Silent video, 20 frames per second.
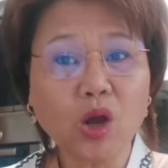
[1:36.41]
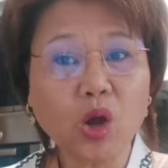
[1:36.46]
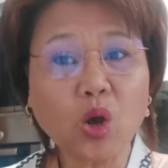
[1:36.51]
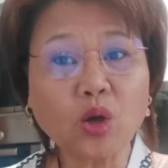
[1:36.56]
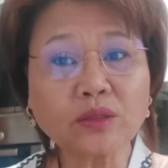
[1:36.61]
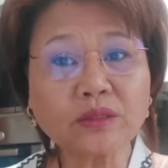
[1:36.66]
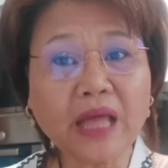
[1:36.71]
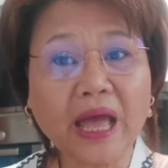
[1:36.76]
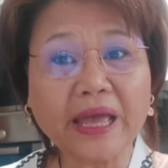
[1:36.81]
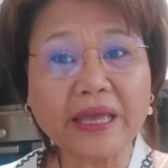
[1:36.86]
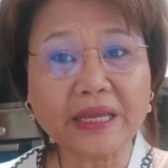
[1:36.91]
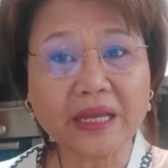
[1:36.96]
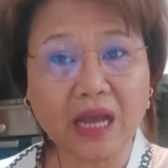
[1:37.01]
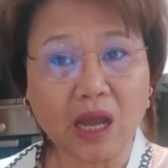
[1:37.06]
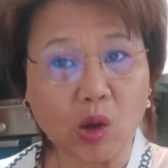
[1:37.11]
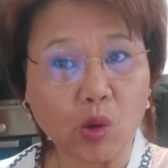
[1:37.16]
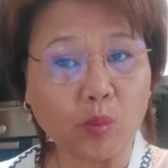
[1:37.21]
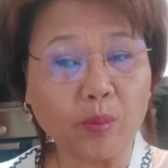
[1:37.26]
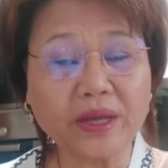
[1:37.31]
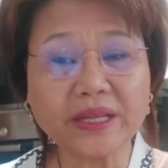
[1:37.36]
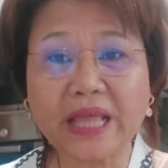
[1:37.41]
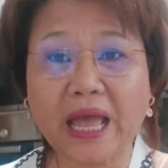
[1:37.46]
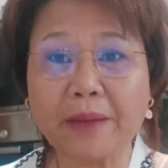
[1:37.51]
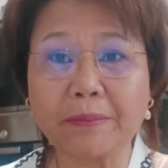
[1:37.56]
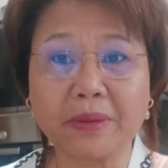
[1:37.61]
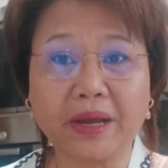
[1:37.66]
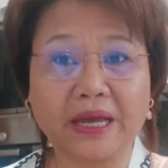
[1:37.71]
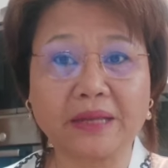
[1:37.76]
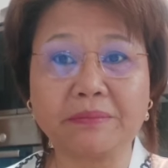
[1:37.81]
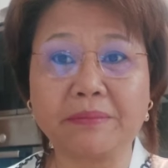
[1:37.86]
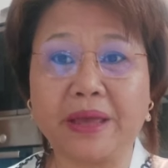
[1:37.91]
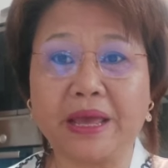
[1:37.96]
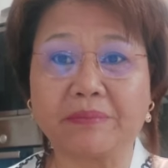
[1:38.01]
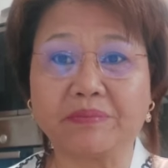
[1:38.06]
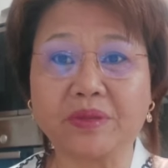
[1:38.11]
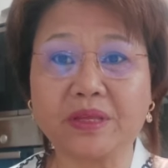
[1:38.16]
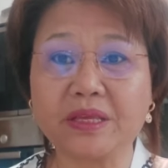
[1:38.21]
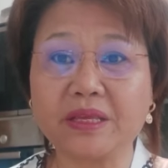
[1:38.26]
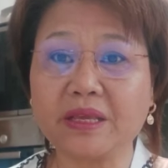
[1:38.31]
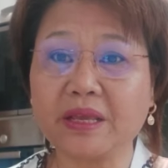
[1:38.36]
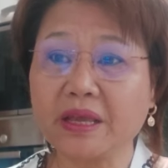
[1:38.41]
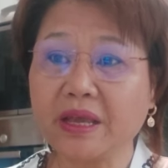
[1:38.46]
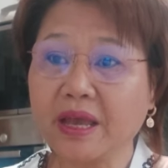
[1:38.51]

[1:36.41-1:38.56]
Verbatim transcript: คนไทยเขาไม่ทำกันแบบนี้